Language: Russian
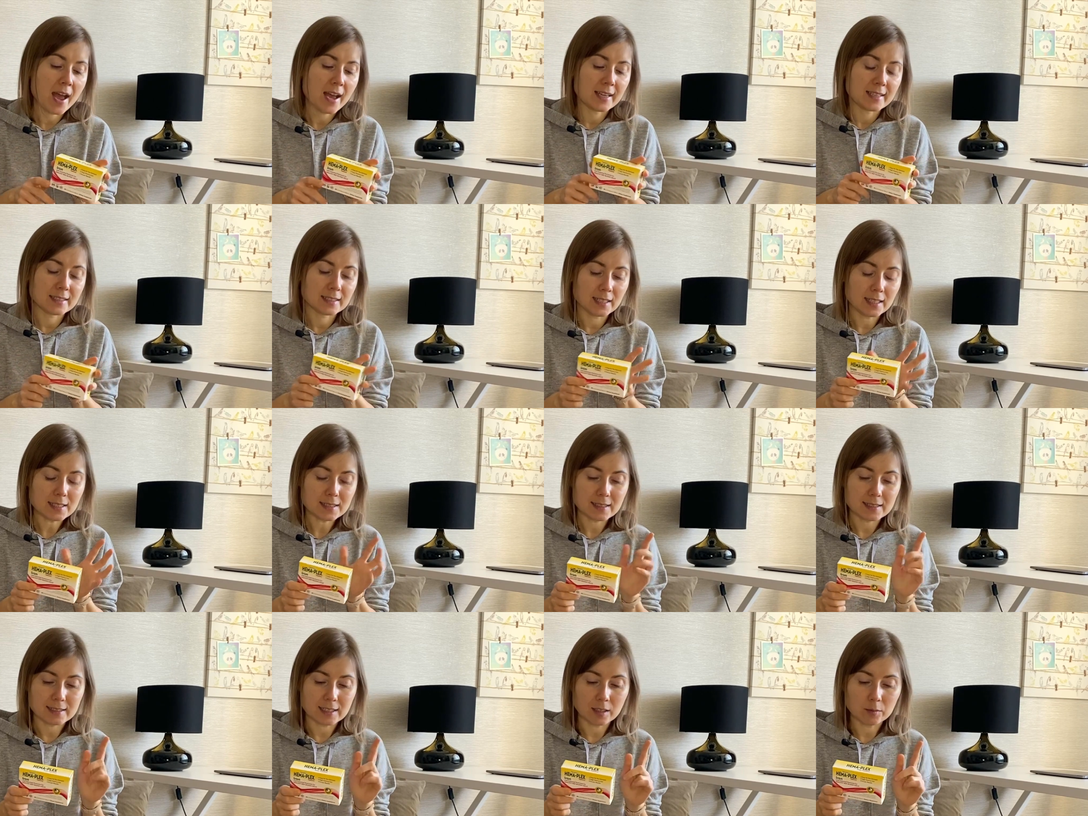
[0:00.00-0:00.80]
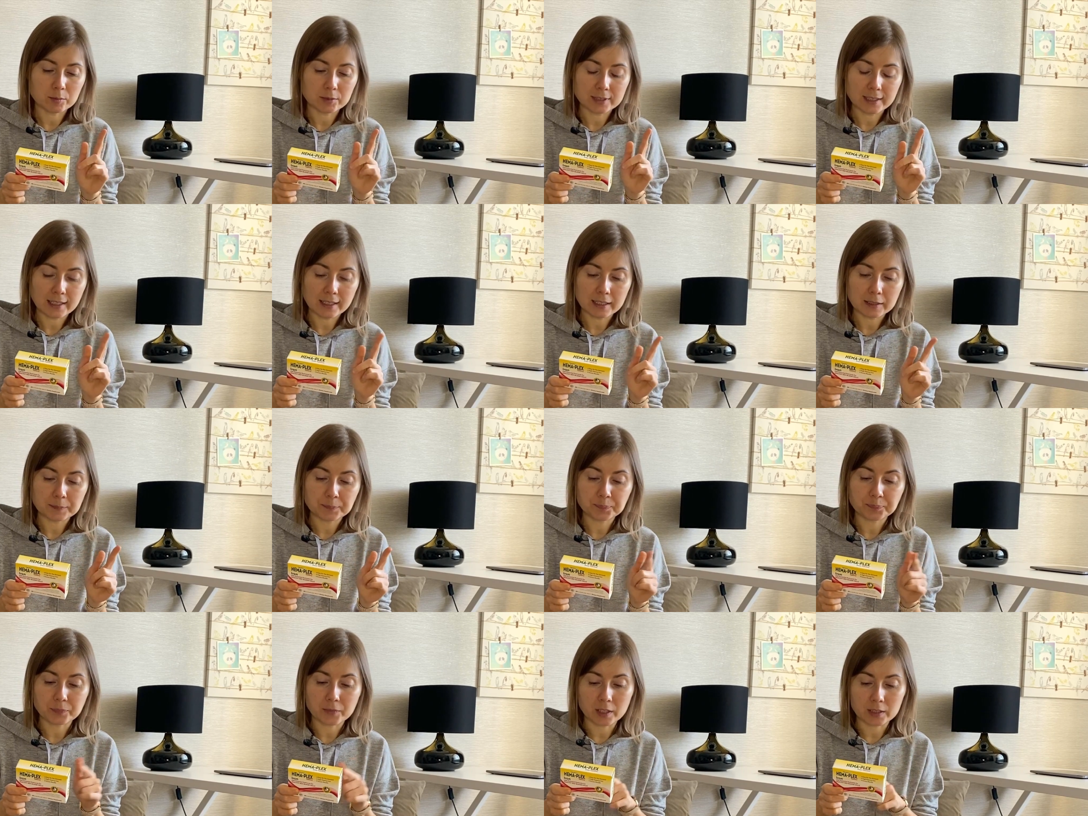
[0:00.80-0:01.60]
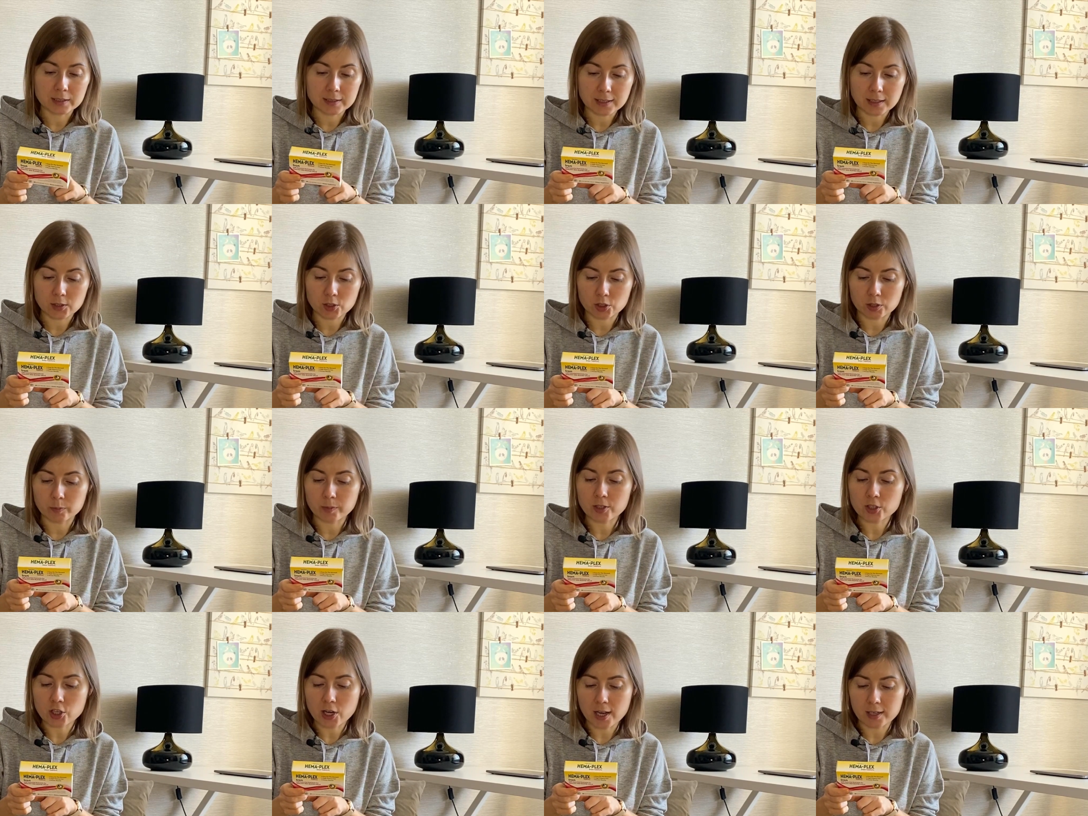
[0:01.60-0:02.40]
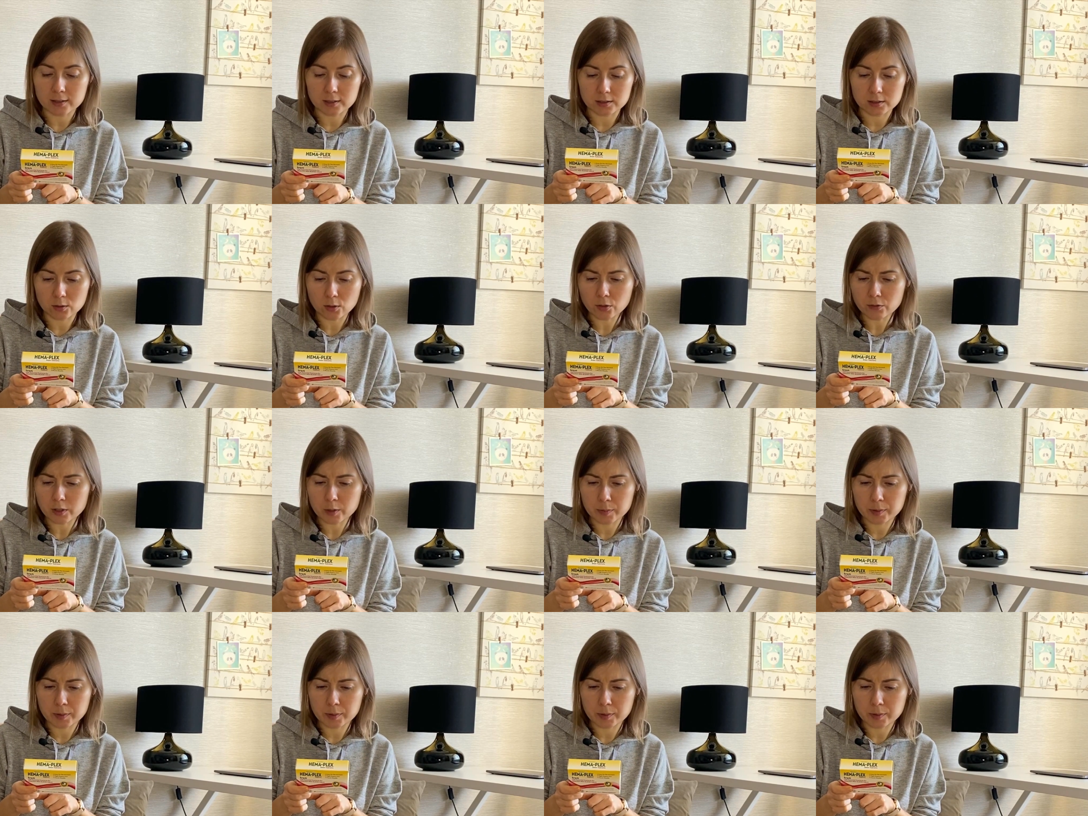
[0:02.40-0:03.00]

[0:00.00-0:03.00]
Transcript: Здесь на самом деле э, достаточно большая дозировка,